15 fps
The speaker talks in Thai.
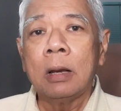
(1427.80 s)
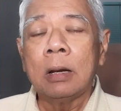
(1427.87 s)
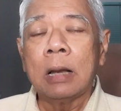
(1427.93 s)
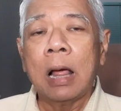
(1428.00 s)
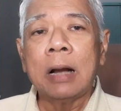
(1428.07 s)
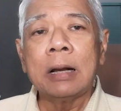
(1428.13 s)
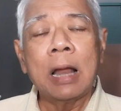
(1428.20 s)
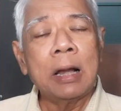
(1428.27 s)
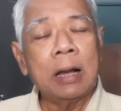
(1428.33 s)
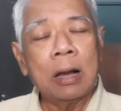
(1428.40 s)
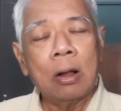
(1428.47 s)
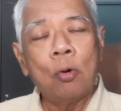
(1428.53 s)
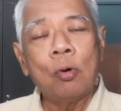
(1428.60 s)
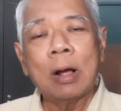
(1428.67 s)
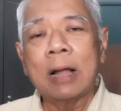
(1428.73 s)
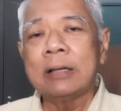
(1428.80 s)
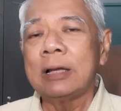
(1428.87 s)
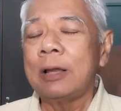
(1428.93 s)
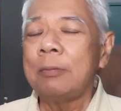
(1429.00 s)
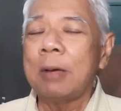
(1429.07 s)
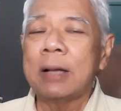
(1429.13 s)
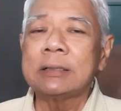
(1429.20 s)
ดังนั้นองค์การส
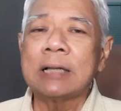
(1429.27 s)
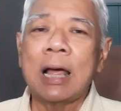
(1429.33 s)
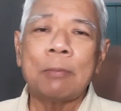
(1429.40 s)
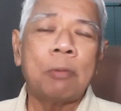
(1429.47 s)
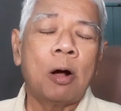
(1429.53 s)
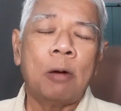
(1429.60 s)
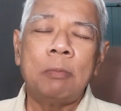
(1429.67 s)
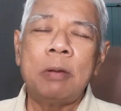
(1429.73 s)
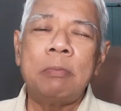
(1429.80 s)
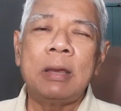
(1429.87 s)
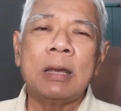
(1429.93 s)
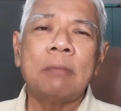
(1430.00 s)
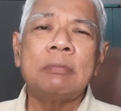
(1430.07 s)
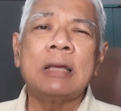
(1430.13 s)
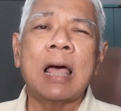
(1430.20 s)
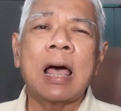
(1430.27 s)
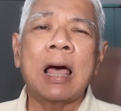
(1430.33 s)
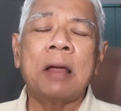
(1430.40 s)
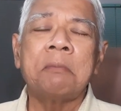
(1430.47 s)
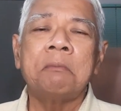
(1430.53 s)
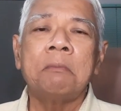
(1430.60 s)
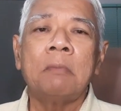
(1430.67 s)
หประชาชาติท้องไม่มีน้ำยา
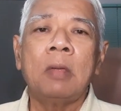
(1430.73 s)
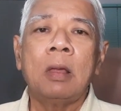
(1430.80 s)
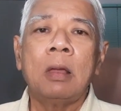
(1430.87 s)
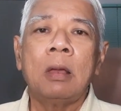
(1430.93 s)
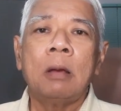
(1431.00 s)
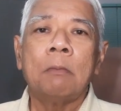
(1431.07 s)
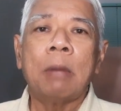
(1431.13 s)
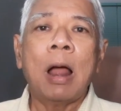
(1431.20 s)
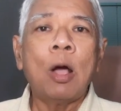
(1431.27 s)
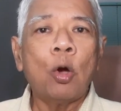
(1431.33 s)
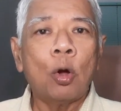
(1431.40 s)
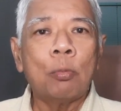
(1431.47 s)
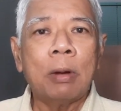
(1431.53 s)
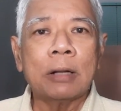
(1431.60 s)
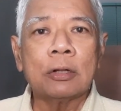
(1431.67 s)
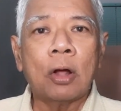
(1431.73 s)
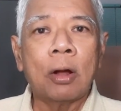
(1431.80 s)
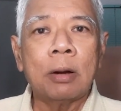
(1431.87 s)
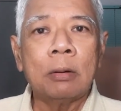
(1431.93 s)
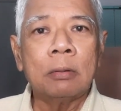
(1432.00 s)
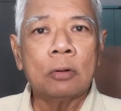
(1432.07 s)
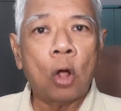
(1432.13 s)
ปรากฏว่าตอ
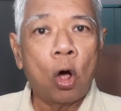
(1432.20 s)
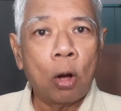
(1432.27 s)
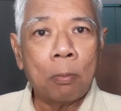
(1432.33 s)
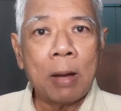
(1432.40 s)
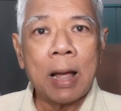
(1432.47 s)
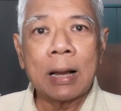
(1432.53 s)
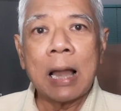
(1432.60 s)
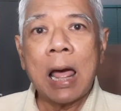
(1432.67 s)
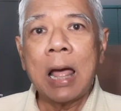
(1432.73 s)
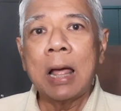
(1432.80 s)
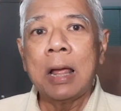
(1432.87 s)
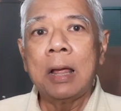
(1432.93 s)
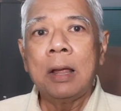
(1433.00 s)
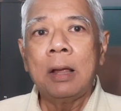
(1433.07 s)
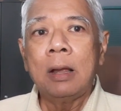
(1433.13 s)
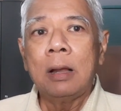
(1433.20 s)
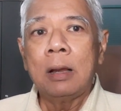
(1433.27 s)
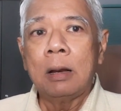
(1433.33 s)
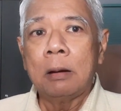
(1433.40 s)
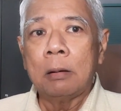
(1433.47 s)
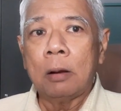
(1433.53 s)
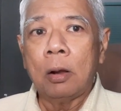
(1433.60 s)
นต่อมานะ
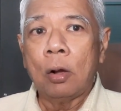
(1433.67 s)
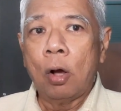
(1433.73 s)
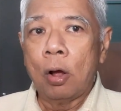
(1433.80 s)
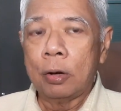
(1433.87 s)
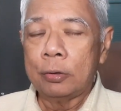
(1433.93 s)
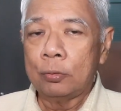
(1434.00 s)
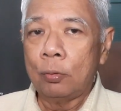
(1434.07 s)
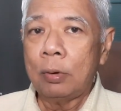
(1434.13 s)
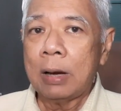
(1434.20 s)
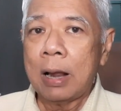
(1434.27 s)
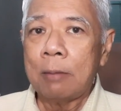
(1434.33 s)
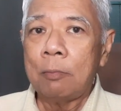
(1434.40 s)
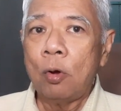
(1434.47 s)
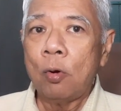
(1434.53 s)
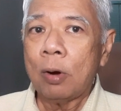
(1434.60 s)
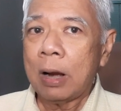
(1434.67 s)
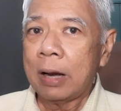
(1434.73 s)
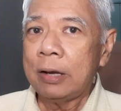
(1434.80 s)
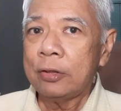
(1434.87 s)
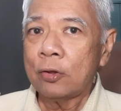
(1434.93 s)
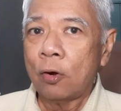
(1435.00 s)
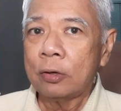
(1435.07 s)
ก่อนสงครามโลกครั้ง
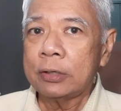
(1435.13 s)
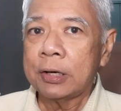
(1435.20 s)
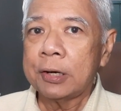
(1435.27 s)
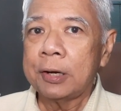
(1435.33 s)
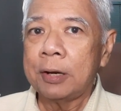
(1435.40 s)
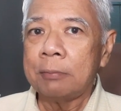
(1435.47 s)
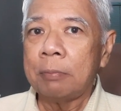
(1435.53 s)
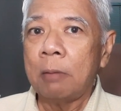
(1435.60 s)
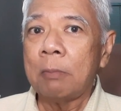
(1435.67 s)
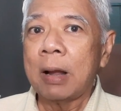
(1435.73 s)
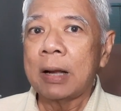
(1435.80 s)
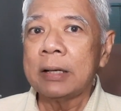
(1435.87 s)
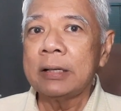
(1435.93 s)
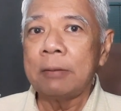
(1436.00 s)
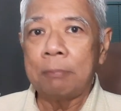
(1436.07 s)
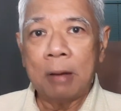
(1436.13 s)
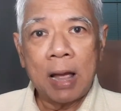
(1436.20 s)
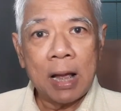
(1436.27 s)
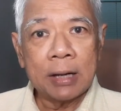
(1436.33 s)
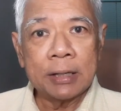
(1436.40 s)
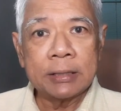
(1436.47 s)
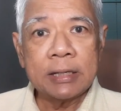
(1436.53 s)
ที่สองจะเกิดประมาณ สิบ
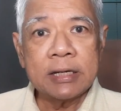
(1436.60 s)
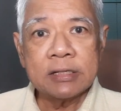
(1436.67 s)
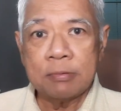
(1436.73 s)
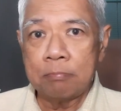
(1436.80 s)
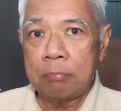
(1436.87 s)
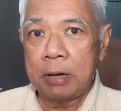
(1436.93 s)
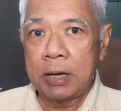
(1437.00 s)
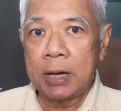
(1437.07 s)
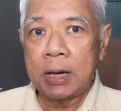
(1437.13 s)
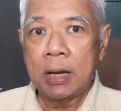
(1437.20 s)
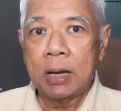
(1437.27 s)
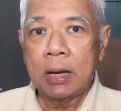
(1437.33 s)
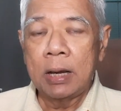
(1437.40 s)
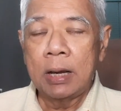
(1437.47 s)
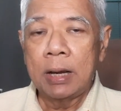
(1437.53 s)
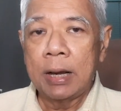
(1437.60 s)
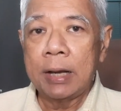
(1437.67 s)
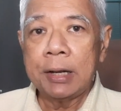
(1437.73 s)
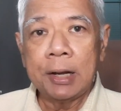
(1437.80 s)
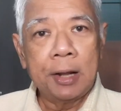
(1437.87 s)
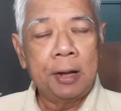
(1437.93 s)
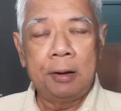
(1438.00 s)
ห้าถึงยี่สิบ ปีฮิ
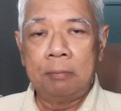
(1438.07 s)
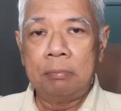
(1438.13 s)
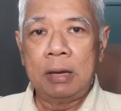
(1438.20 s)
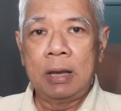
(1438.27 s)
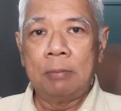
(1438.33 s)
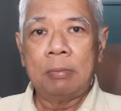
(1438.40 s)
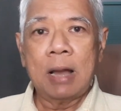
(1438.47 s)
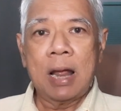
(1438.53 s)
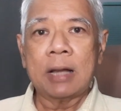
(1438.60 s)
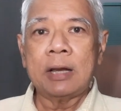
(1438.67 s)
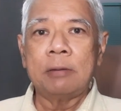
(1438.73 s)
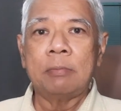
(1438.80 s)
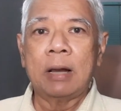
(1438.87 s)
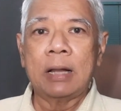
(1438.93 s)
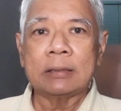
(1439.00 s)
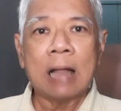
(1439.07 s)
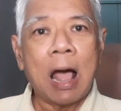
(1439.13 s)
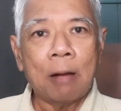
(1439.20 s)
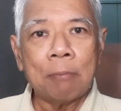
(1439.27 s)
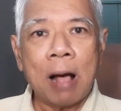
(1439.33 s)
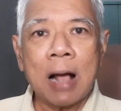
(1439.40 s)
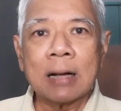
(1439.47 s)
ตเลอร์มีอำนาจขึ้นมาตั้
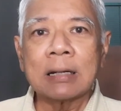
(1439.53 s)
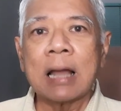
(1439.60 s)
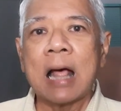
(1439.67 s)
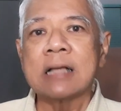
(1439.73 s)
งพรรคนา